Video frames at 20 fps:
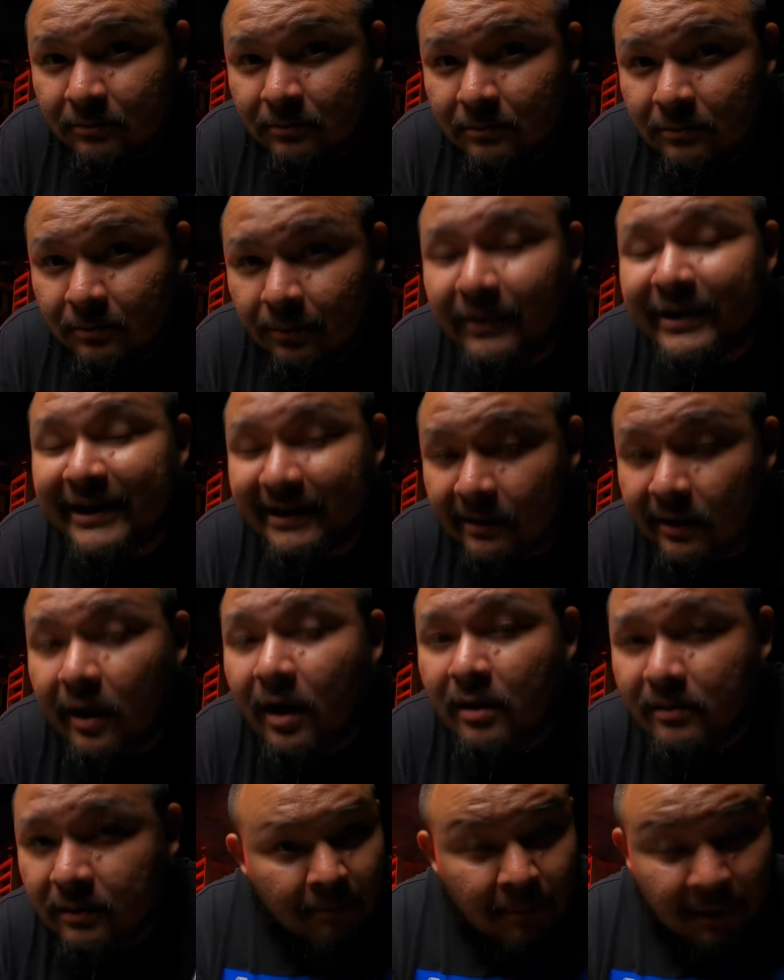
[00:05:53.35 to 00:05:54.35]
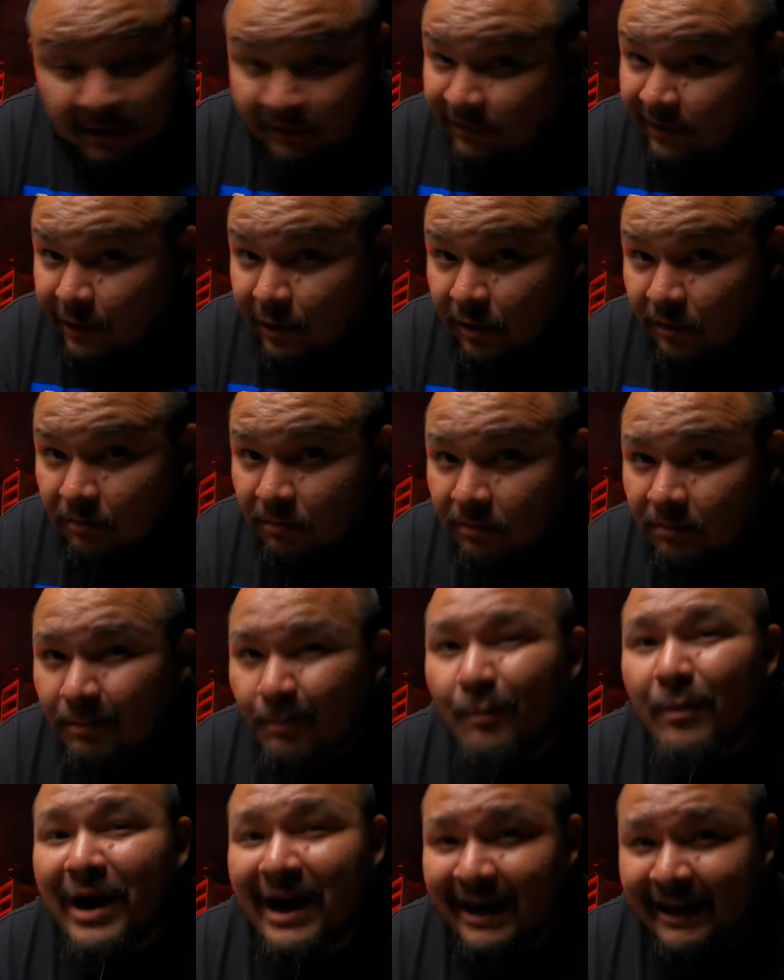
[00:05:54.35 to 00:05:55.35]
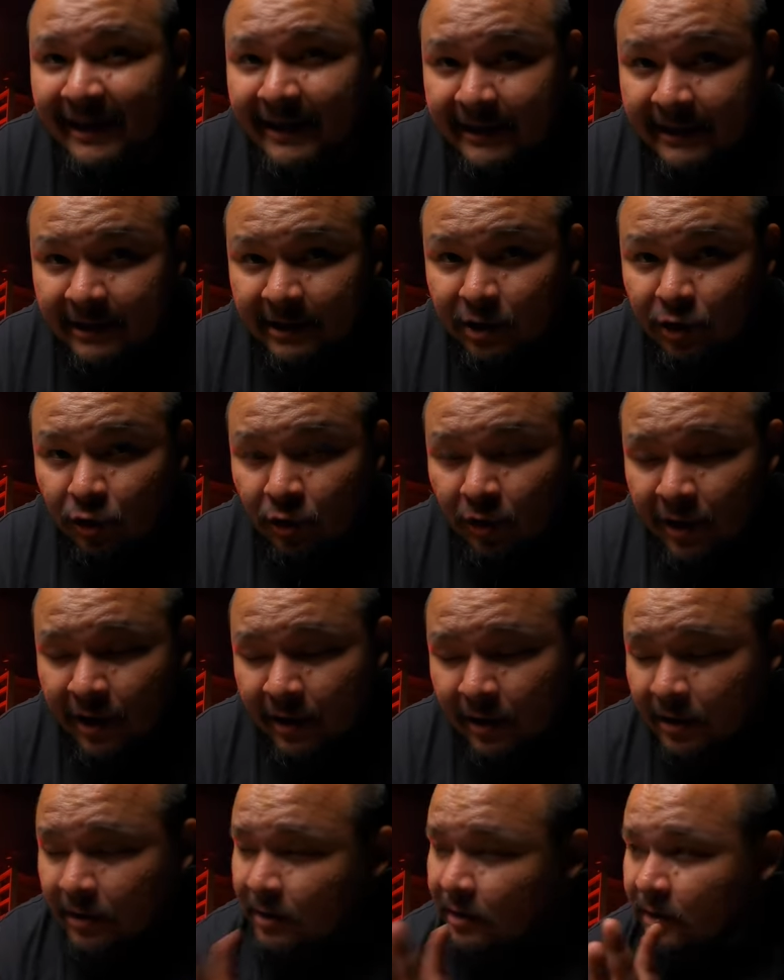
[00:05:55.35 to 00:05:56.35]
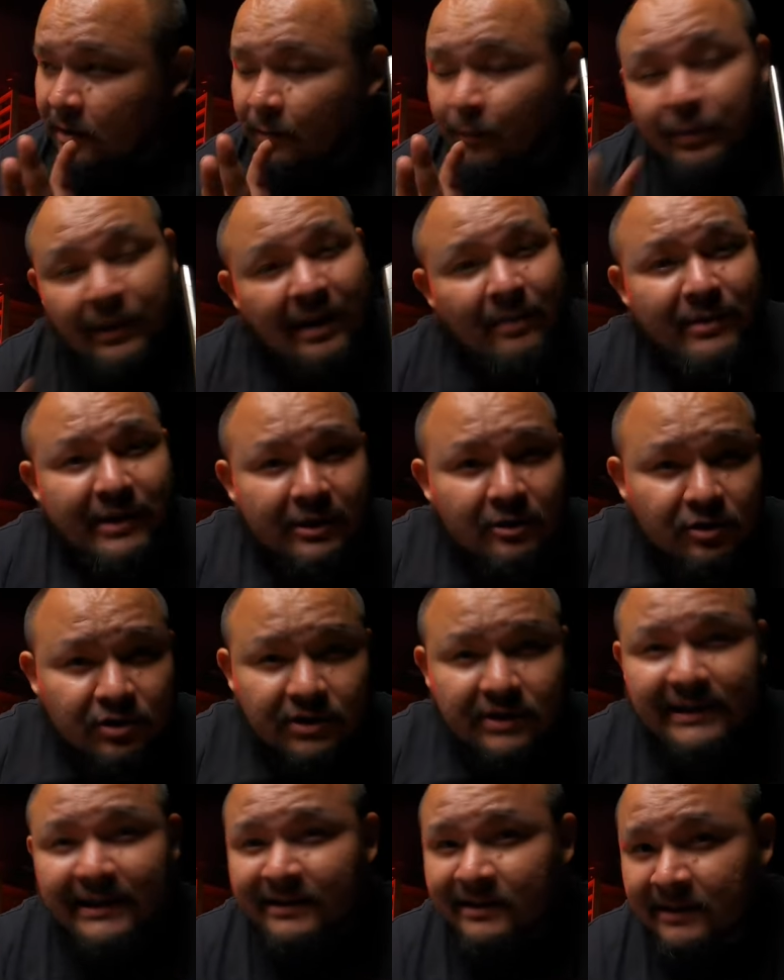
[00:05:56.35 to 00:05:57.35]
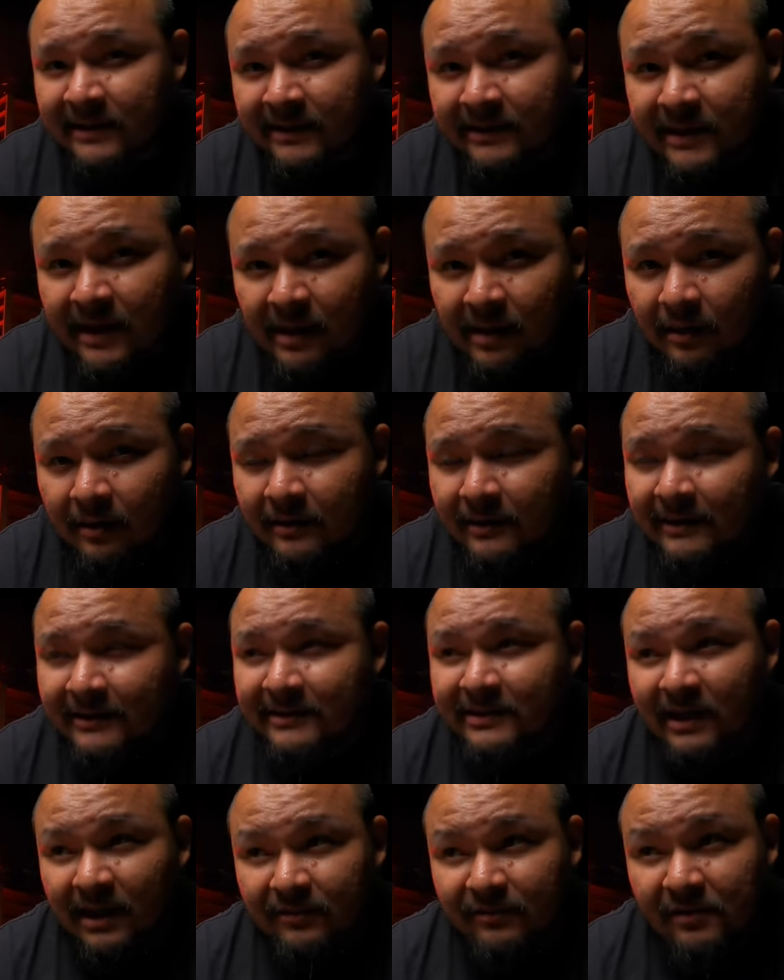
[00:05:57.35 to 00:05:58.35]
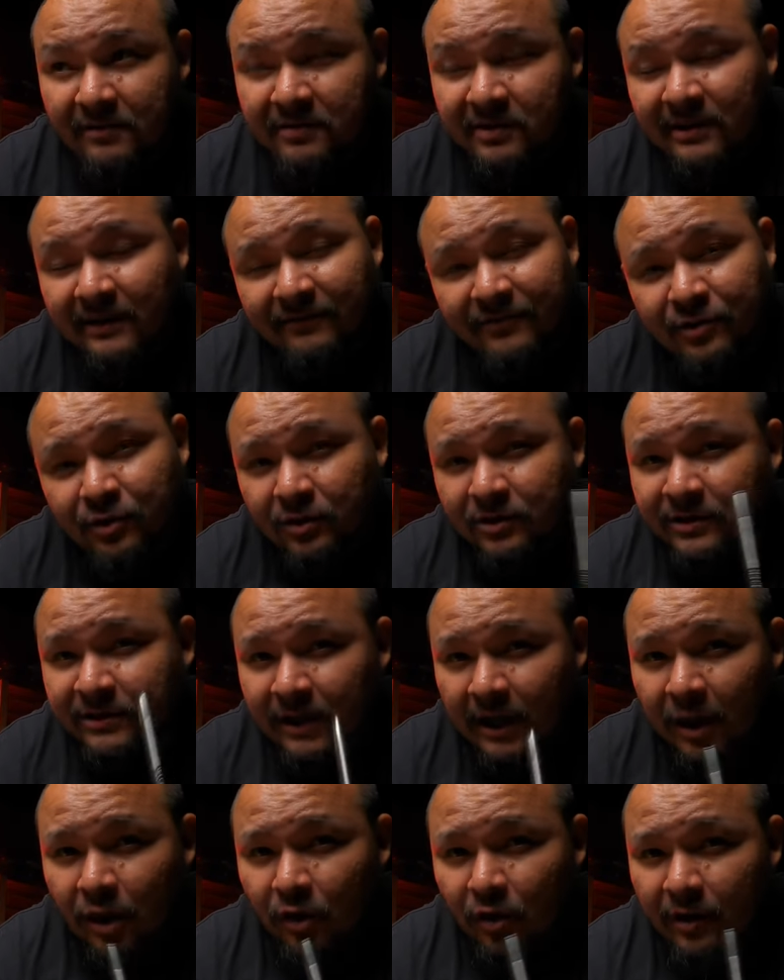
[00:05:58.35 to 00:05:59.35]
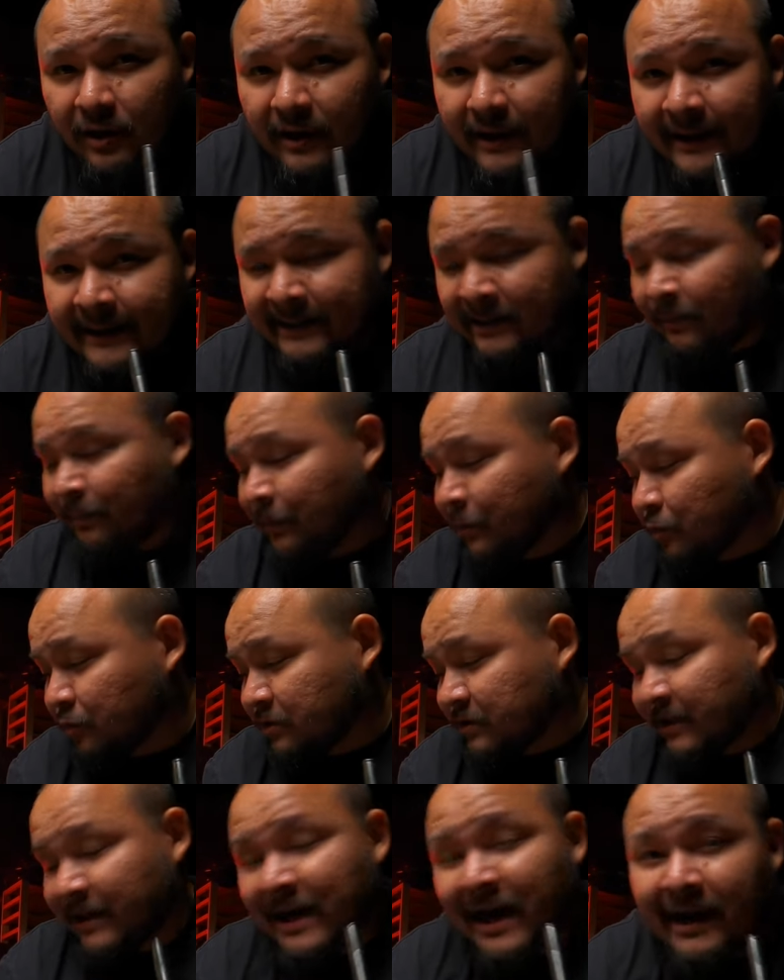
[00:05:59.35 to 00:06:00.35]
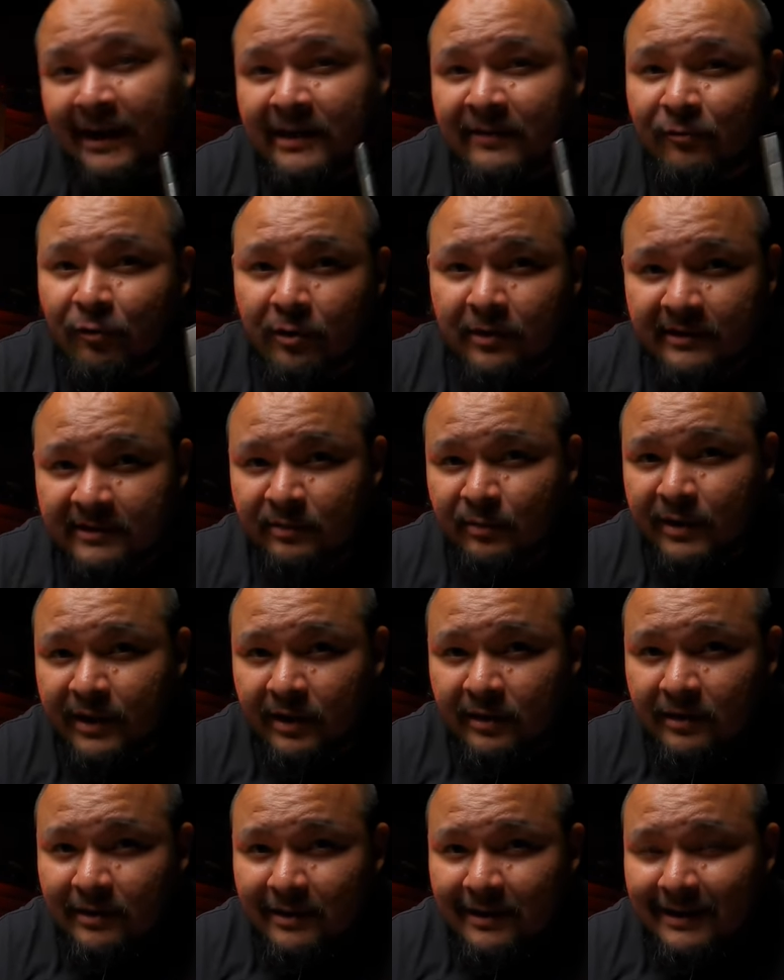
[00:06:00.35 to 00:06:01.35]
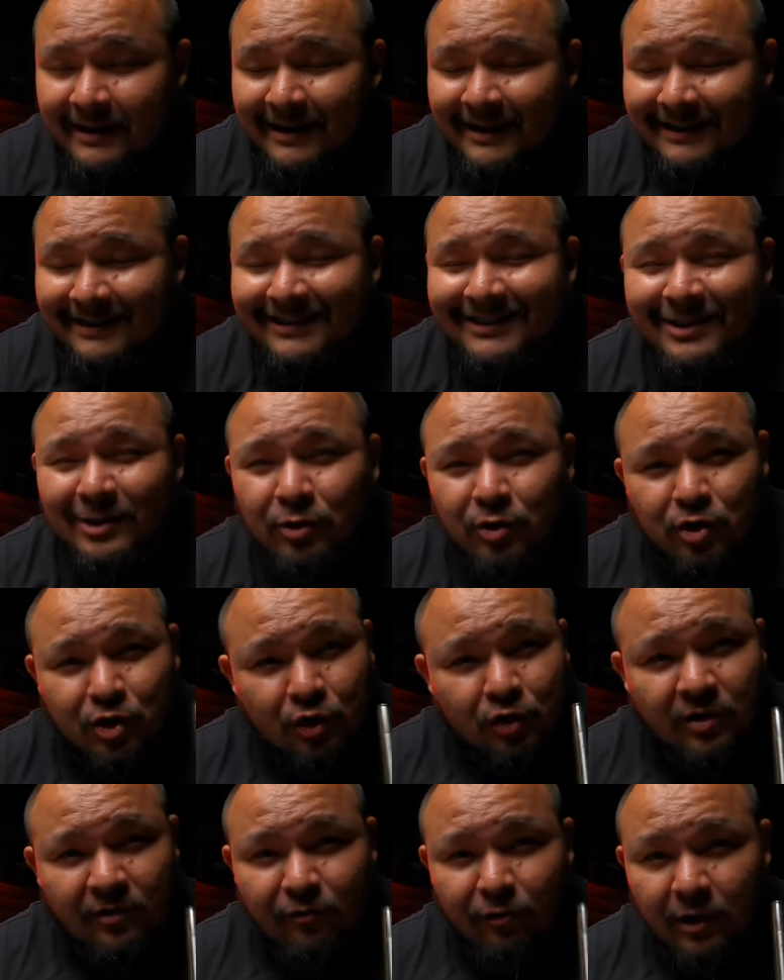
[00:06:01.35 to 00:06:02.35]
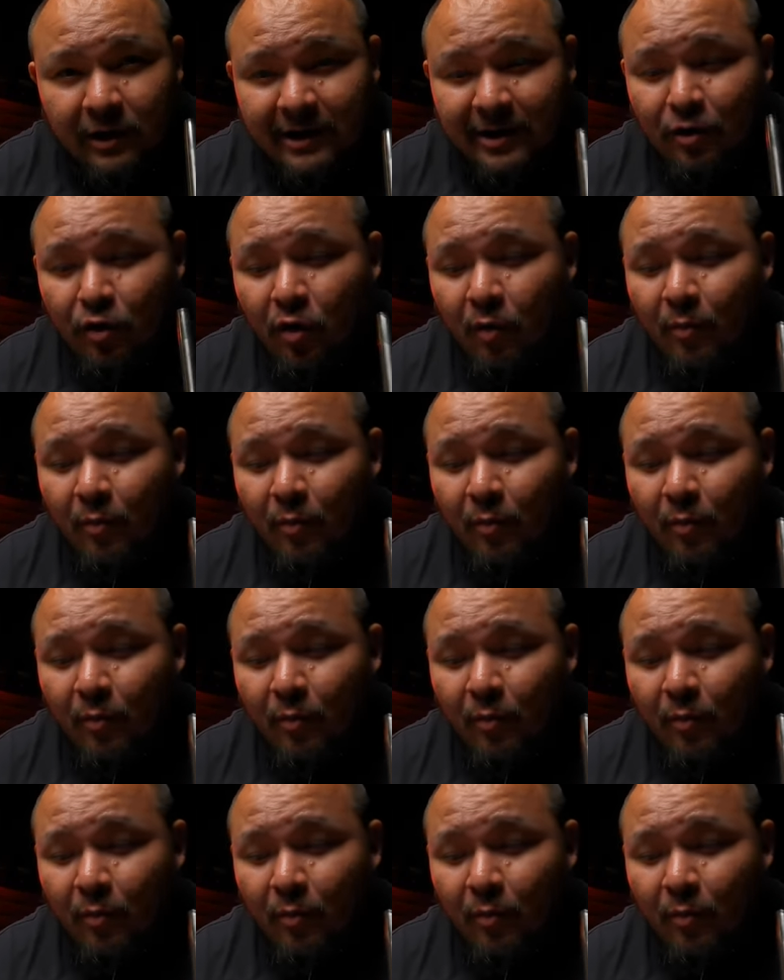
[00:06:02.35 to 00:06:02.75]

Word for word: Мне нравится. Подведем маленькие итоги. Про минусы я сказал. Соответственно, все остальное это плюсы. Как его размер – то, что его легко